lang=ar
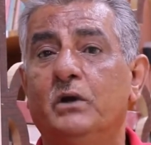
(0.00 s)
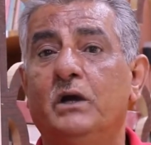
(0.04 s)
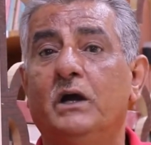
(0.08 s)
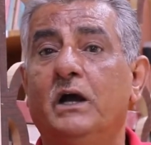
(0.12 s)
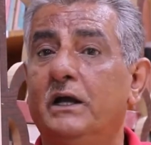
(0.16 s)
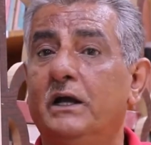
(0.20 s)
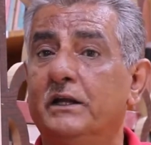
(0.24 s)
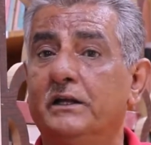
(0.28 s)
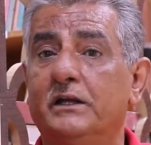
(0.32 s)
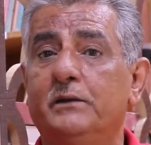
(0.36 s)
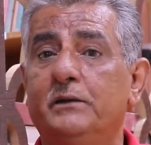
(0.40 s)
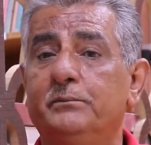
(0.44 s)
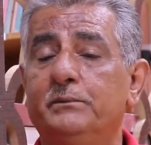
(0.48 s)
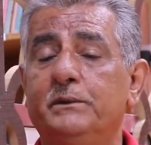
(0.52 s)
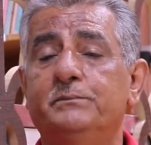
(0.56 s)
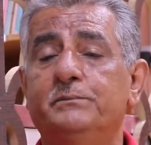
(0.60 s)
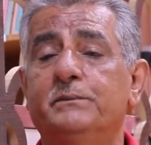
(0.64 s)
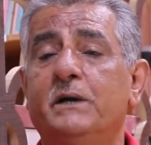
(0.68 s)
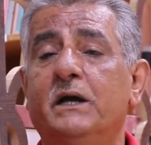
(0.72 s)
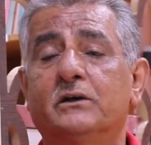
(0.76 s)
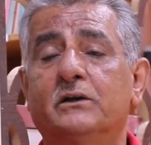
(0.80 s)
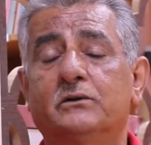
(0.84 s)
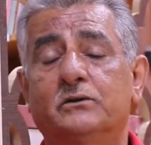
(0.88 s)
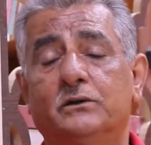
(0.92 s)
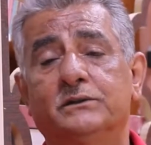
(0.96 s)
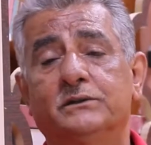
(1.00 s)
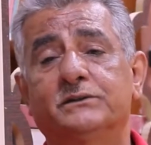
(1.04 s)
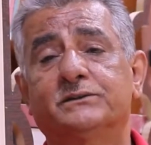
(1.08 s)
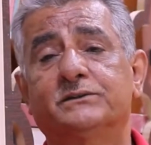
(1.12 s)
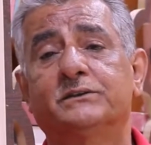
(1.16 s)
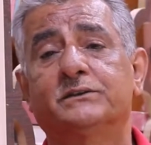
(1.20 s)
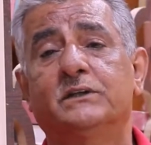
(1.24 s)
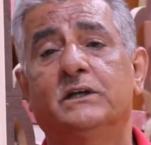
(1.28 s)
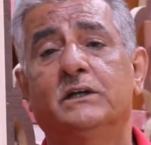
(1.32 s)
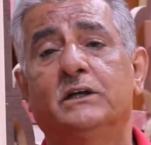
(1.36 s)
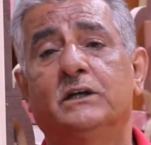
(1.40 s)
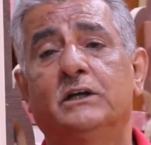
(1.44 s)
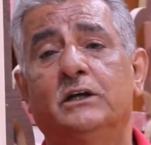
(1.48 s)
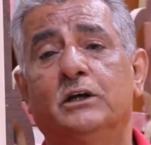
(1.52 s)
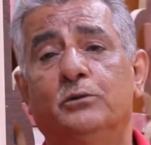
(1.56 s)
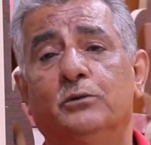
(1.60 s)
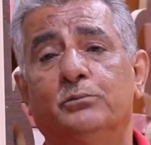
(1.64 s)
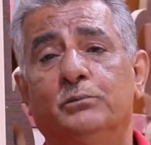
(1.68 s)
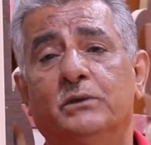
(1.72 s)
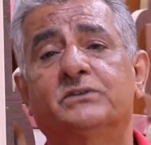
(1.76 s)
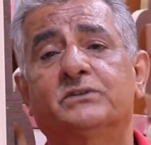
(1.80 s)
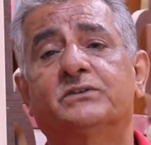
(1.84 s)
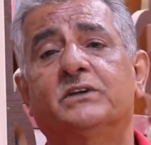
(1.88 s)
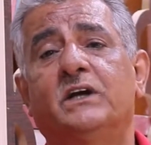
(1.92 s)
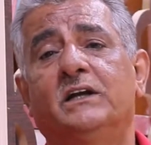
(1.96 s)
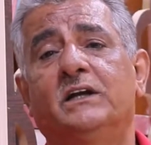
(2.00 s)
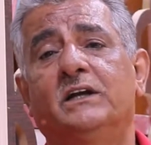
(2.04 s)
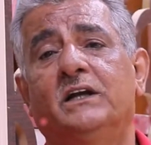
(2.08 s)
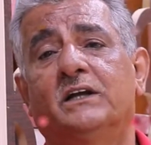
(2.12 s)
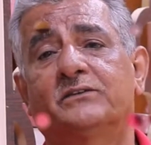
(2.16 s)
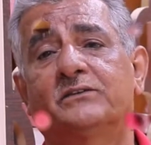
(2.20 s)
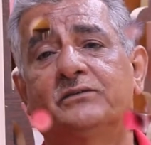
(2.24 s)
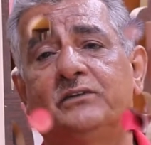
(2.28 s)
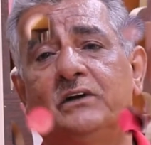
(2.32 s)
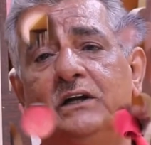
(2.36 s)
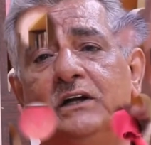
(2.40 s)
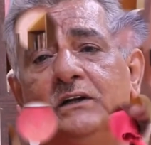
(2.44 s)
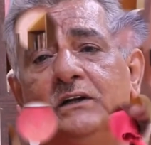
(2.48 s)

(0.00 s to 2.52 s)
هذا بما يخص مسرح الأطفال